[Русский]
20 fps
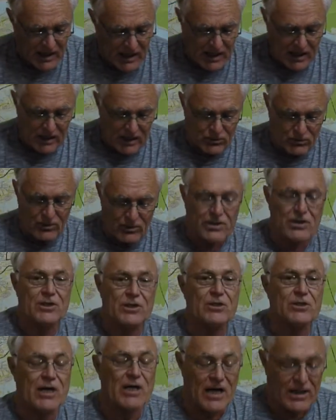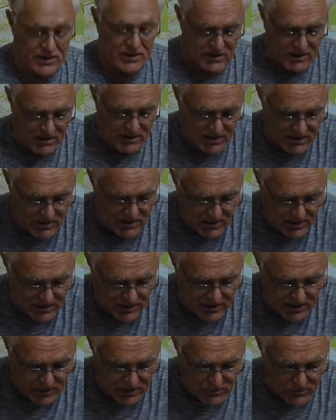а только часть
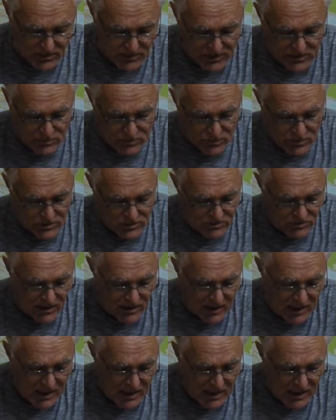средств производства,